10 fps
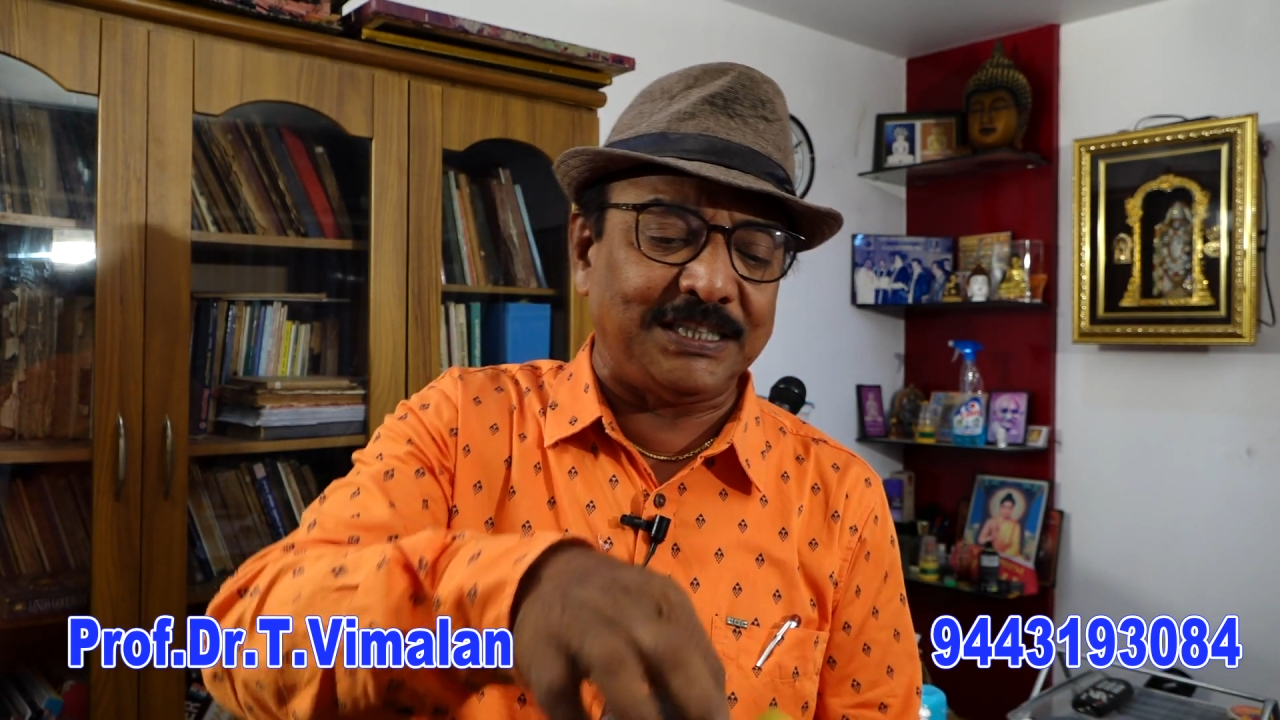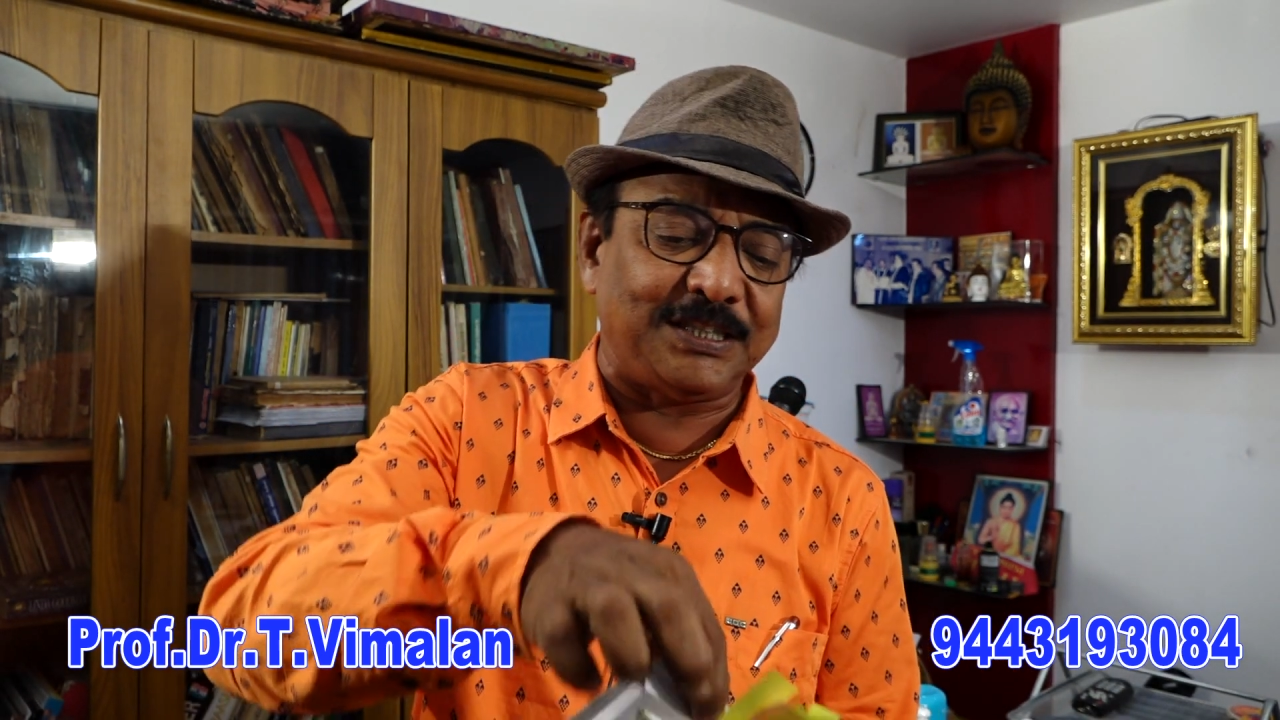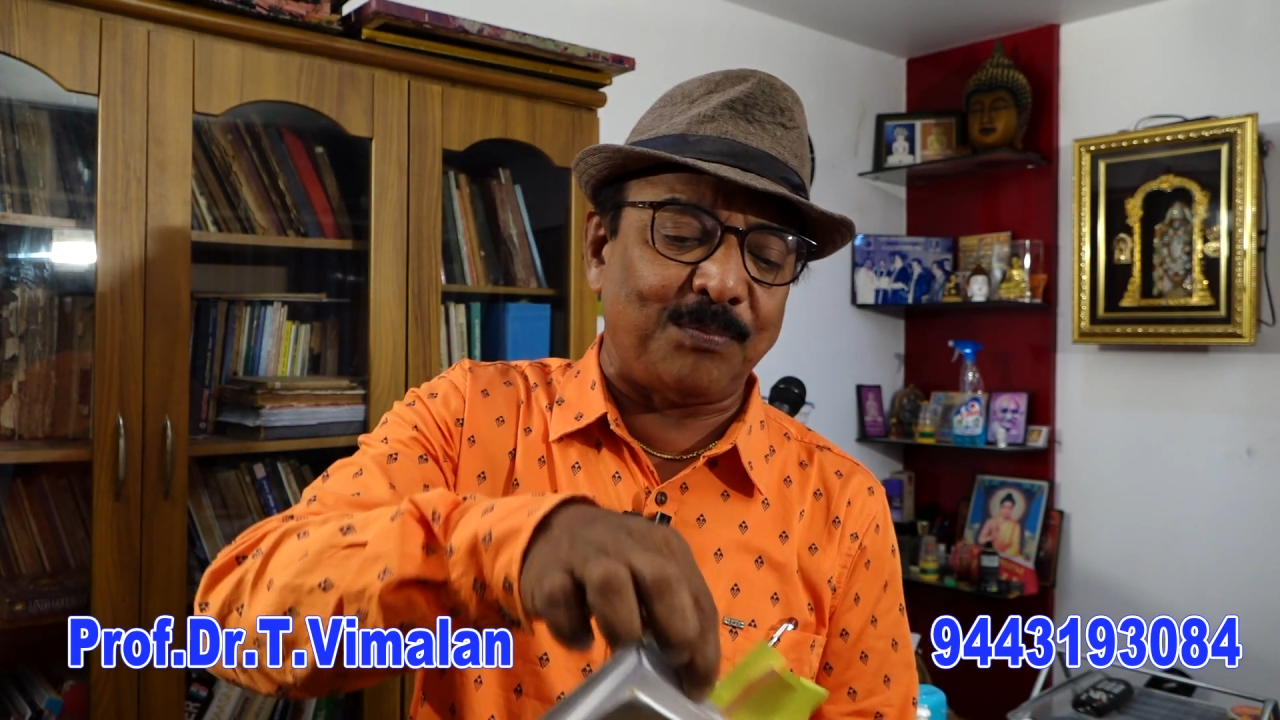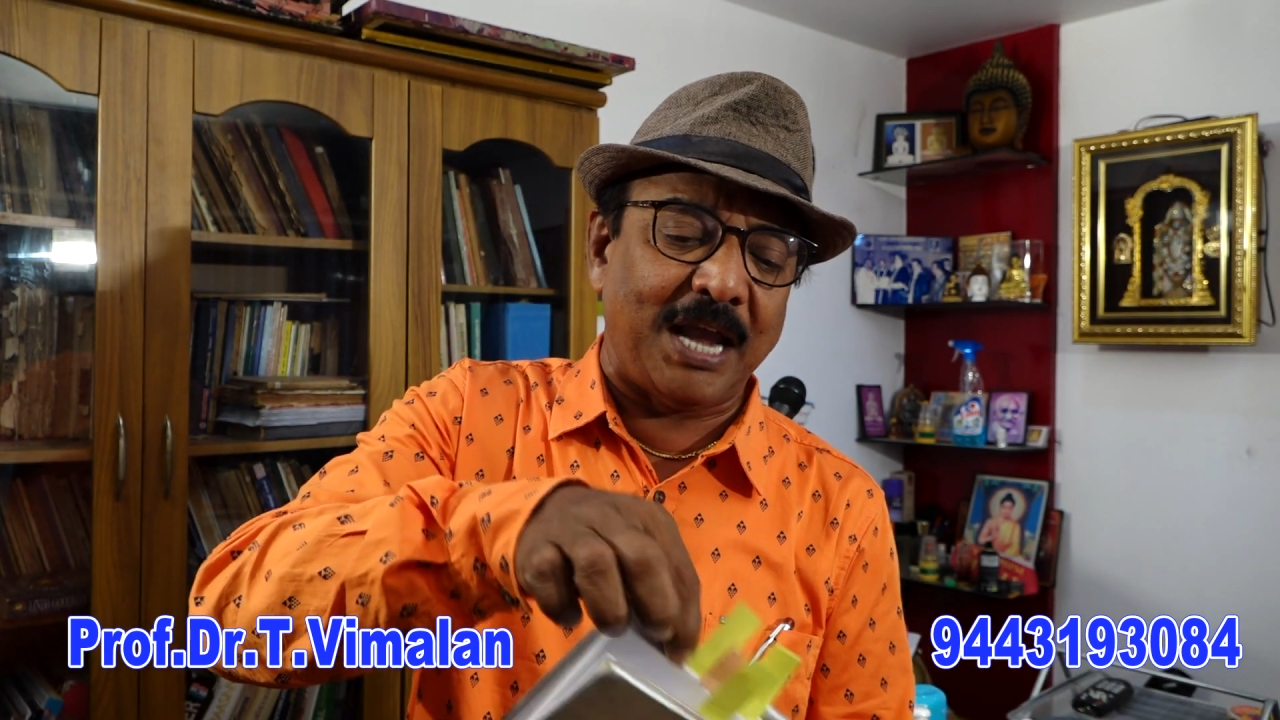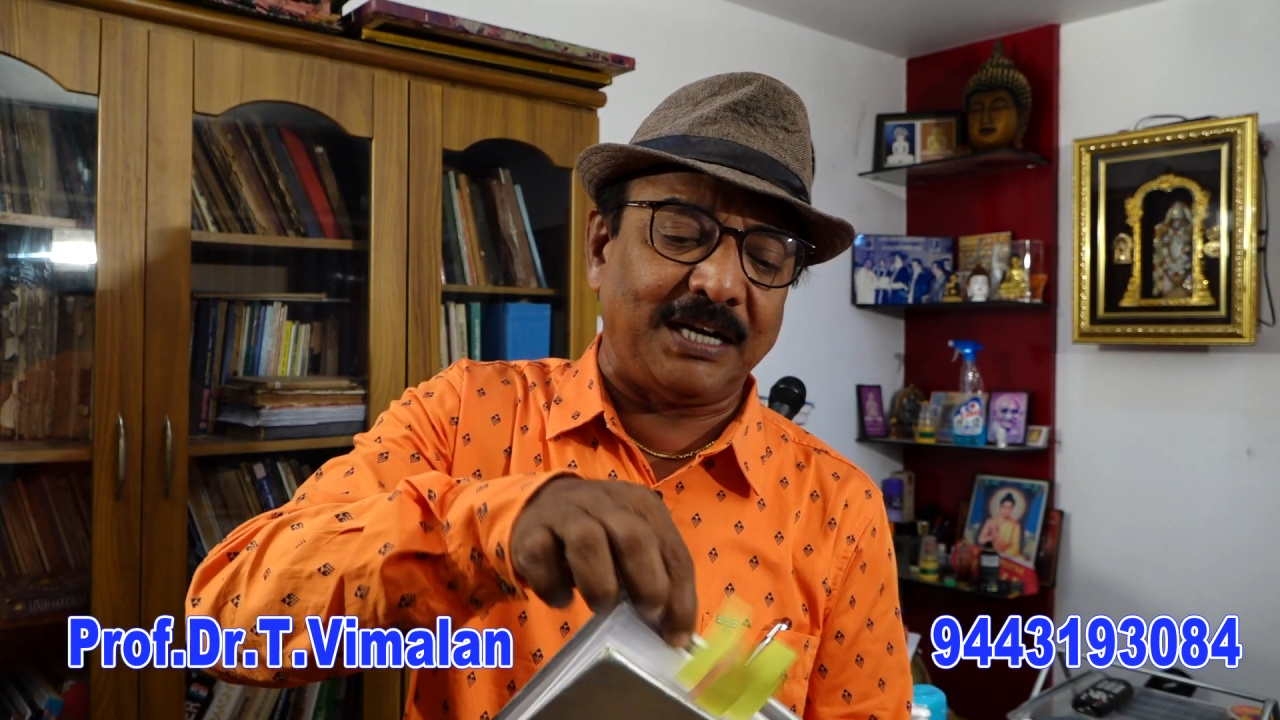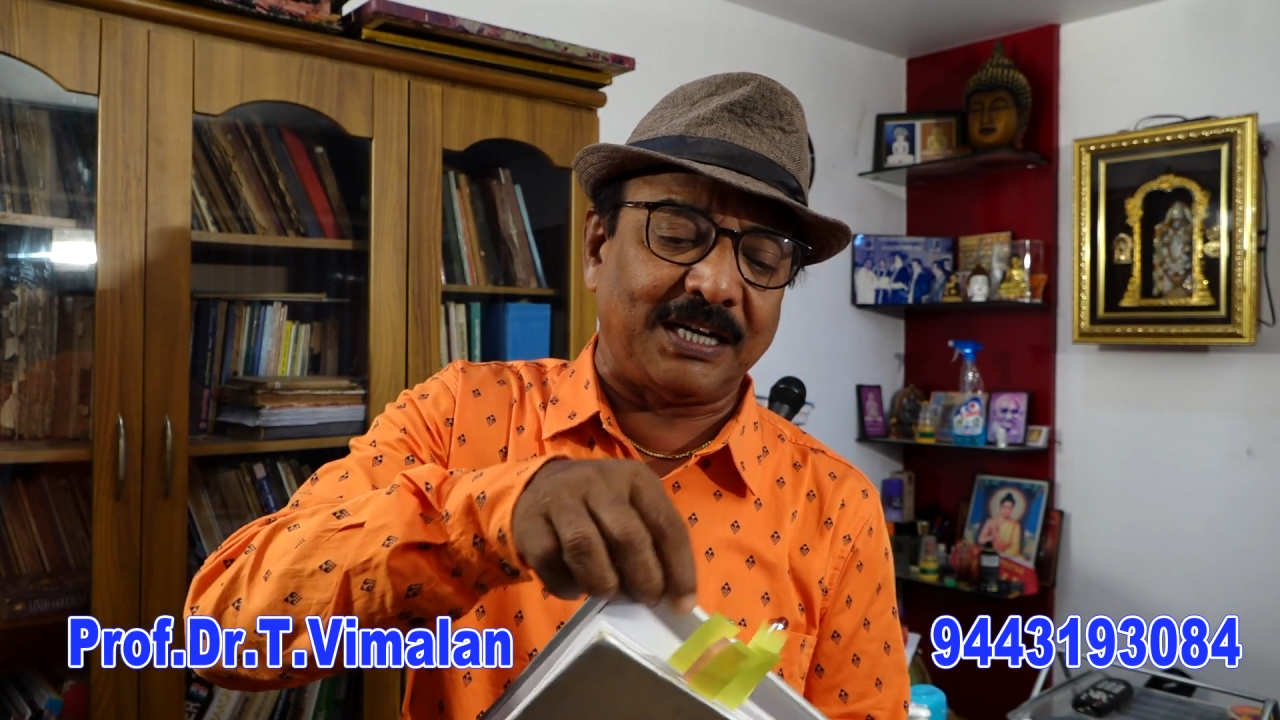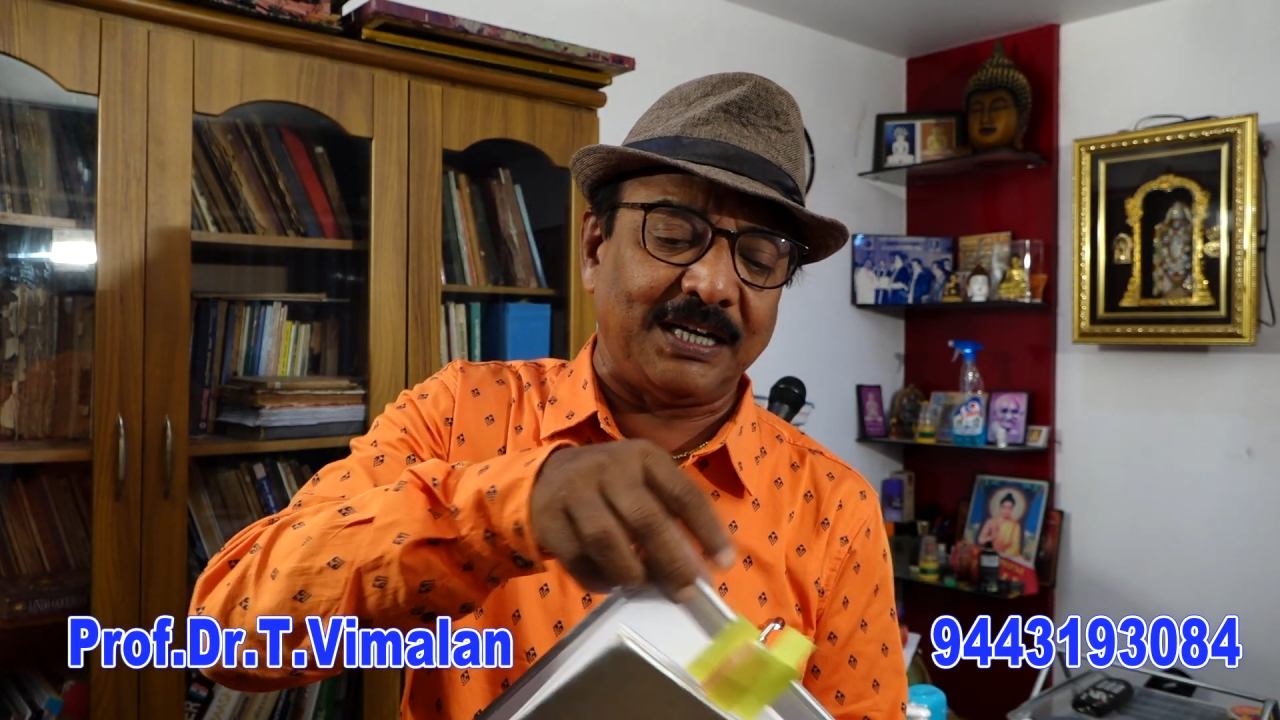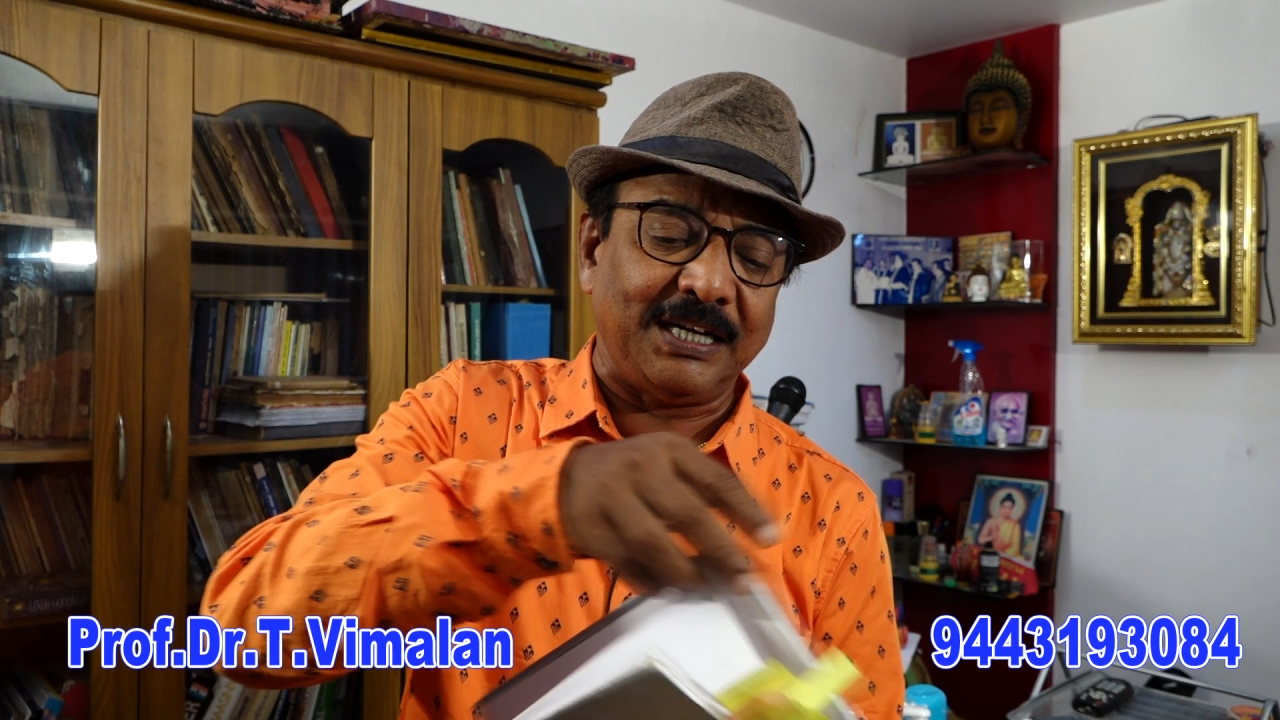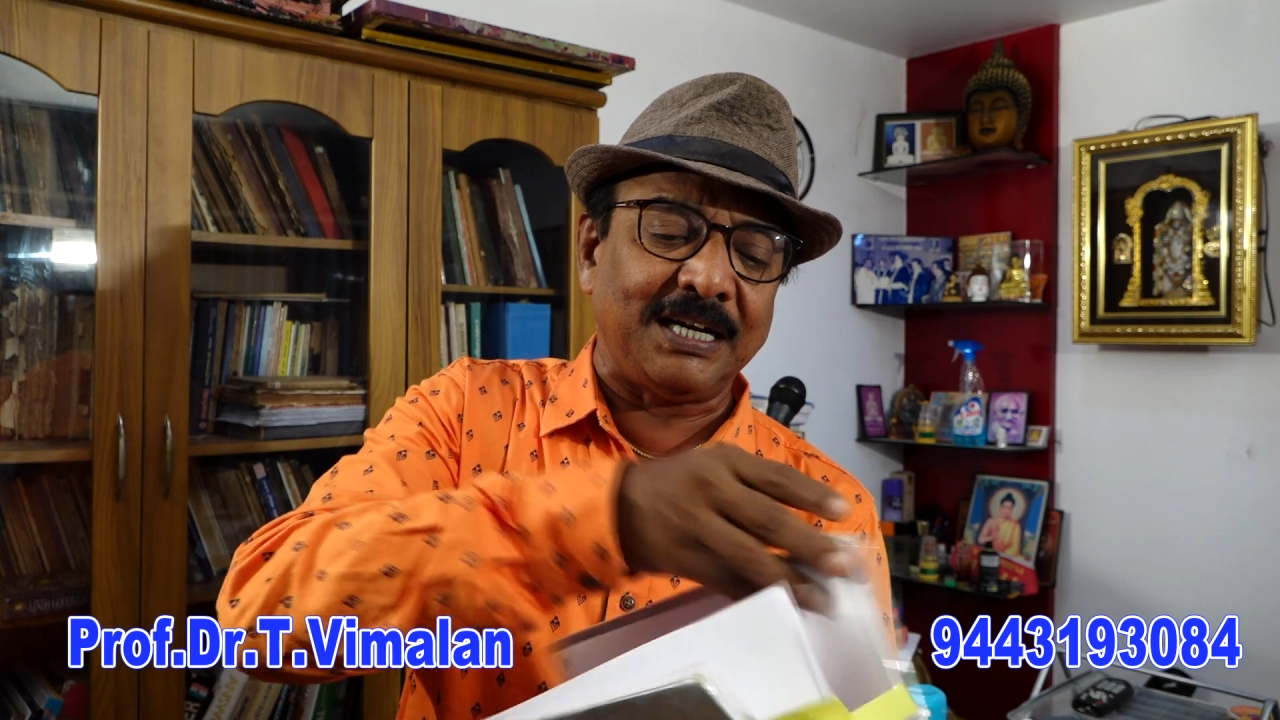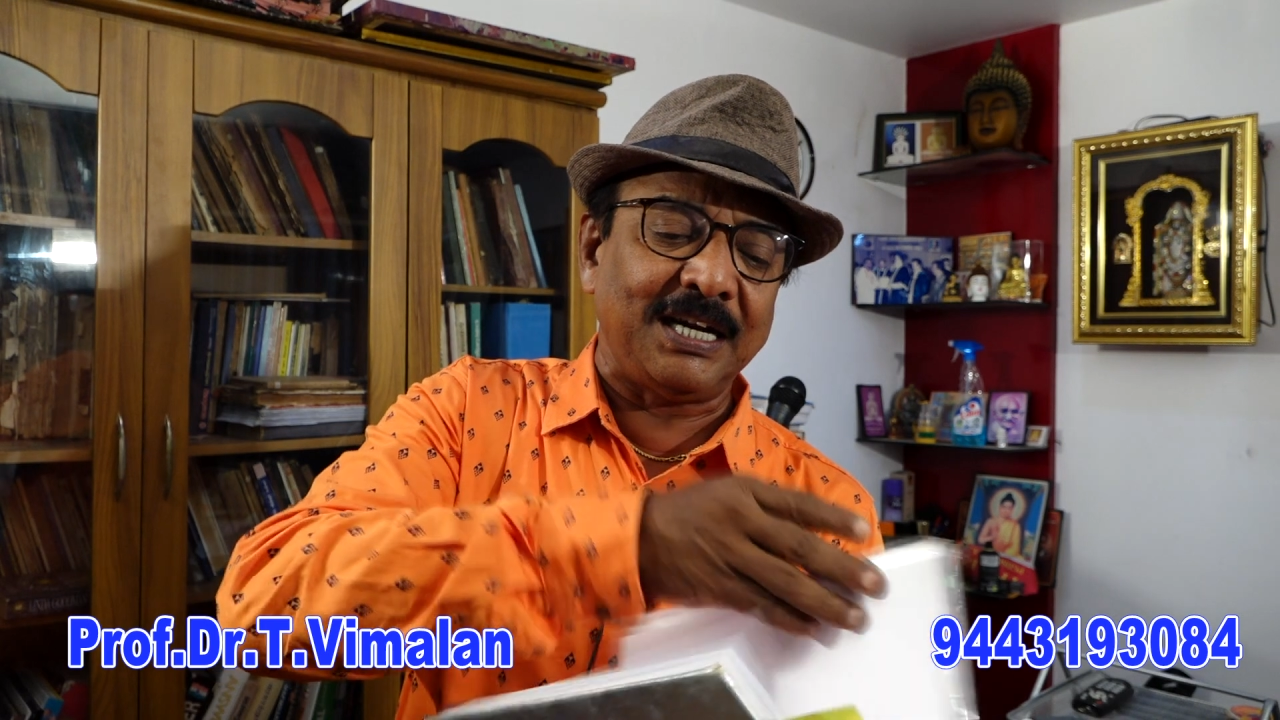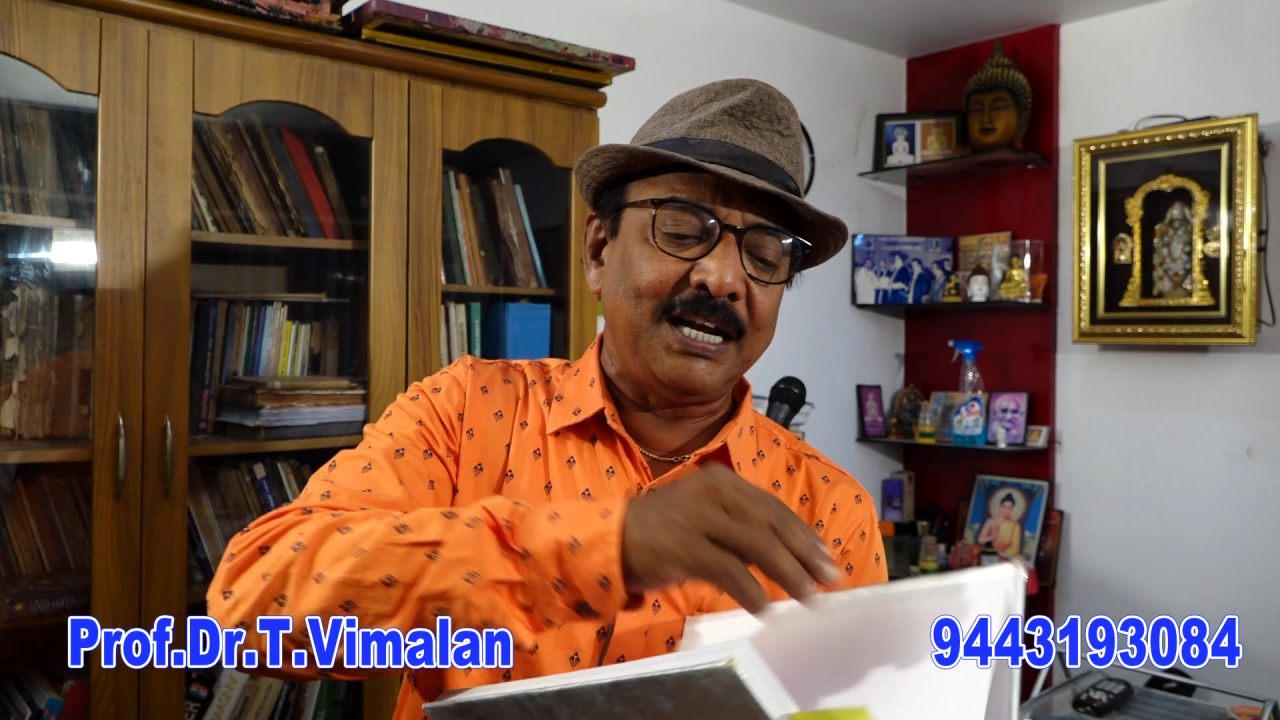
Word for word: நீச்சமாக இருக்குது